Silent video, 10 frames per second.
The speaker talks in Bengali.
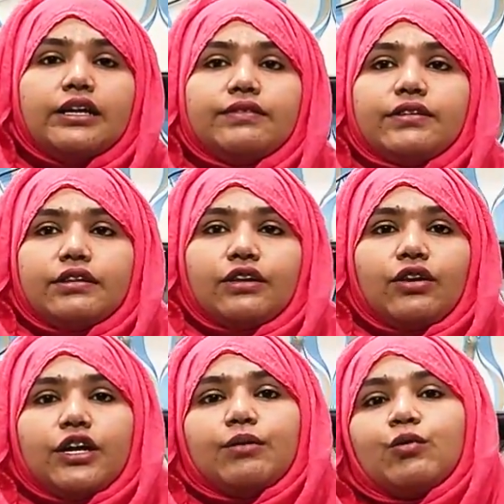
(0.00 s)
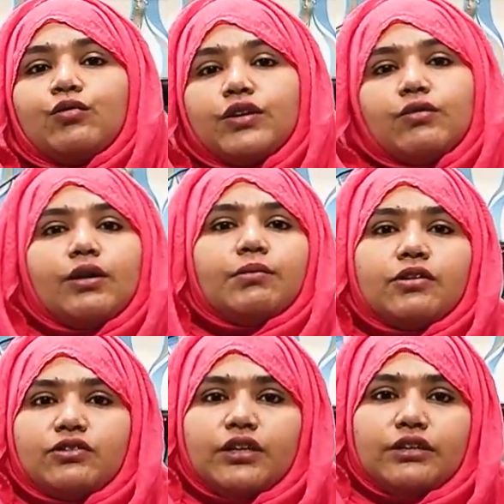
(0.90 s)
টিভির সাথে অনেকে মুভিং ওয়াল
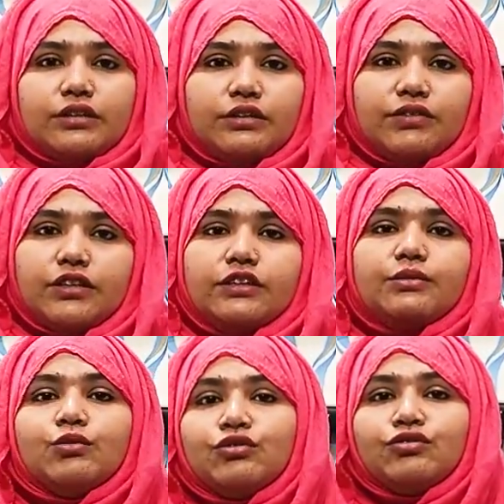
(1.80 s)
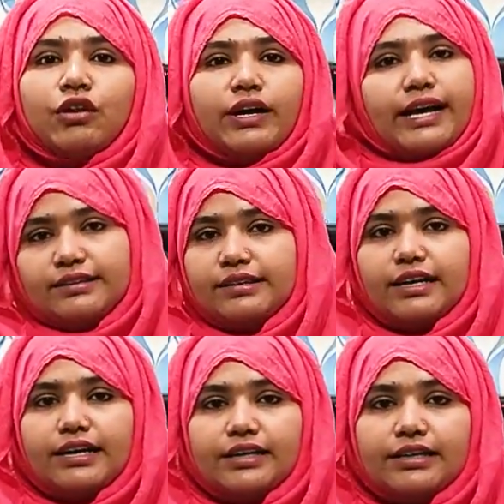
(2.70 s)
মাউন্ট চান যে টিভিটা যদি মুভ করে এক
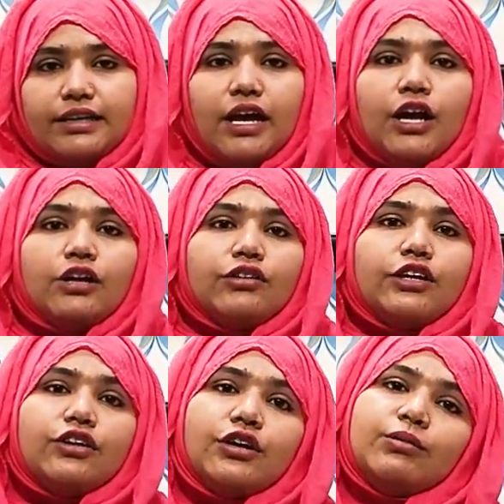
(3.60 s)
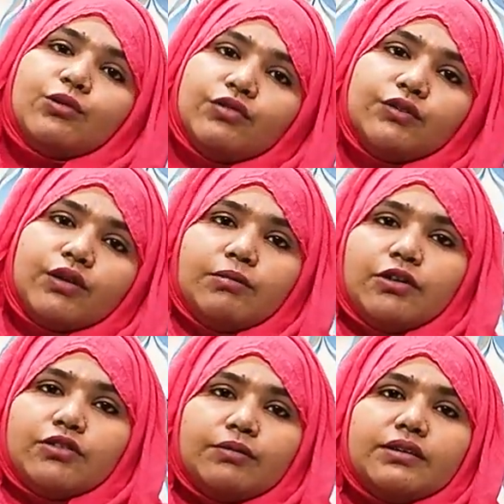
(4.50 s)
জায়গায় না থাকে তো এই ধরনের মুভিং ওয়াল
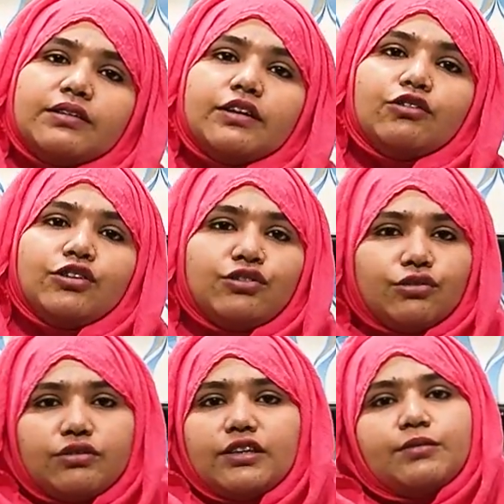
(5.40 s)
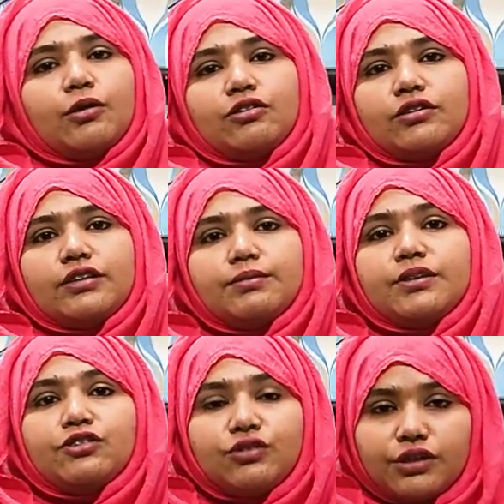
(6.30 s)
মাউন্ট আমরা সেল করি ছোটো সাইজ বড় সাইজ
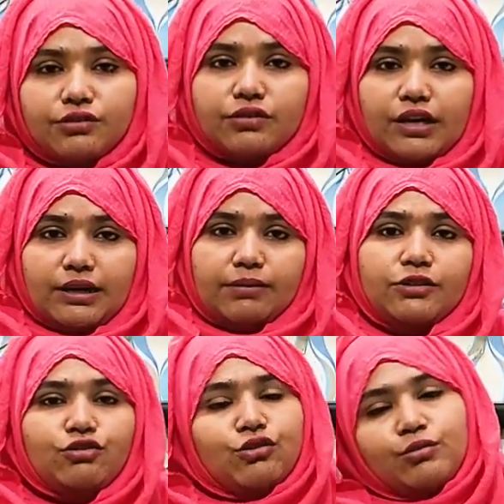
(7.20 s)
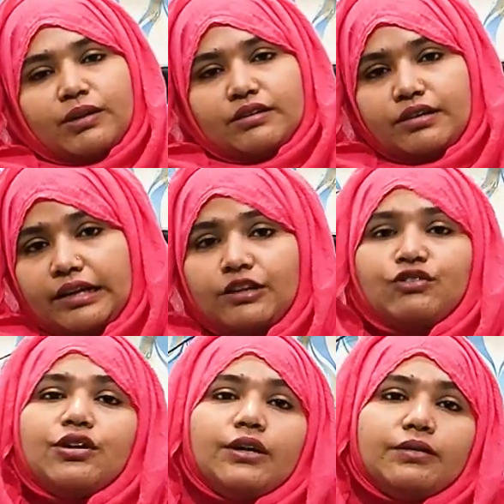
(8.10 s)
আপনারা যদি কেউ চান আমাদের শোরুমে আসলেই
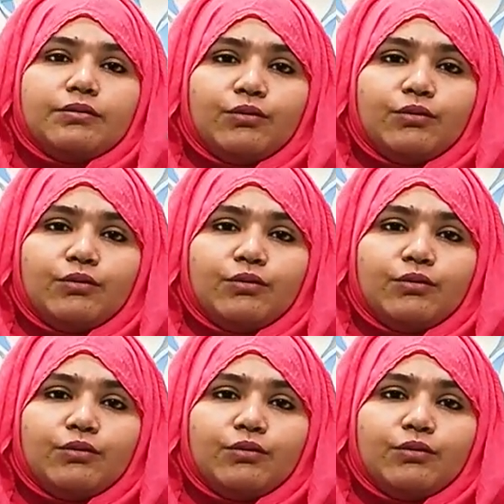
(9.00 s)
কিন্তু এই